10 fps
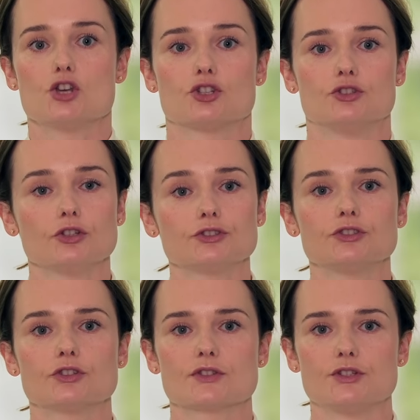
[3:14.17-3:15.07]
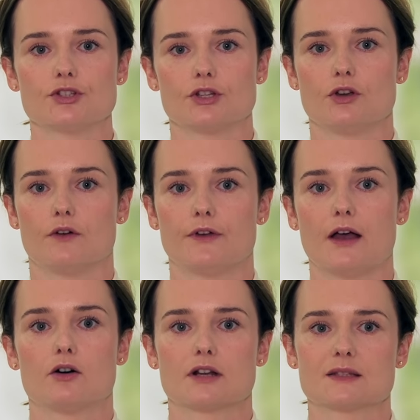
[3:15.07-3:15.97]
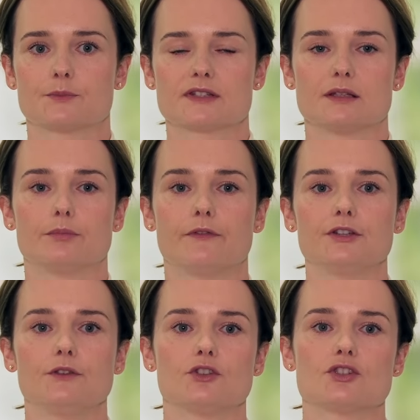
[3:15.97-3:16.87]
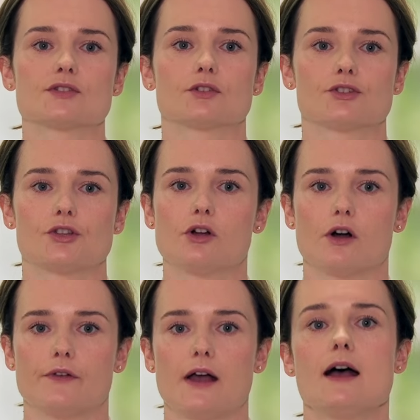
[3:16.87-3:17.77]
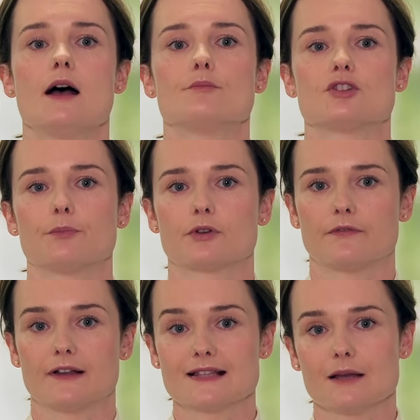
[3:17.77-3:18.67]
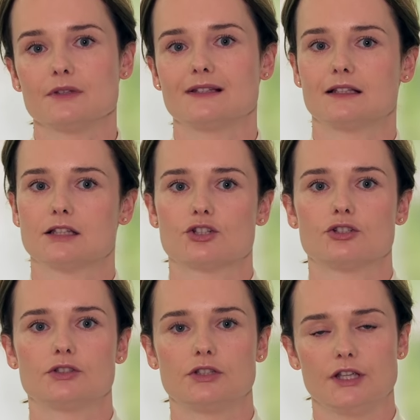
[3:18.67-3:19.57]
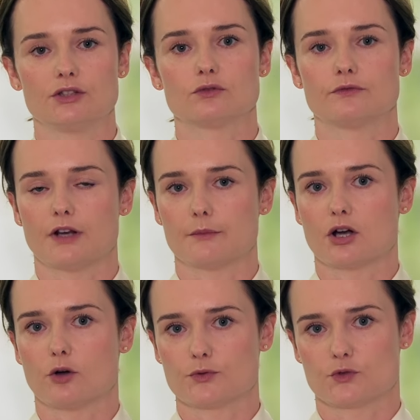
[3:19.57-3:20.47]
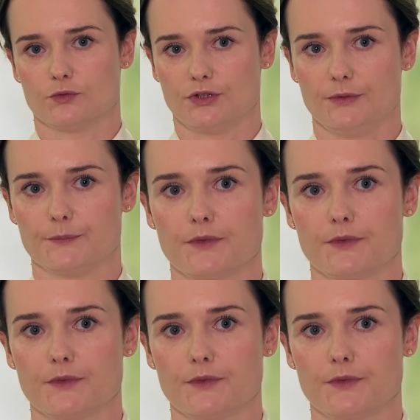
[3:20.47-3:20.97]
Czynności rozliczeniowe oraz postępowanie wieczystoksięgowe przeprowadzamy dla naszych klientów w ramach obsługi.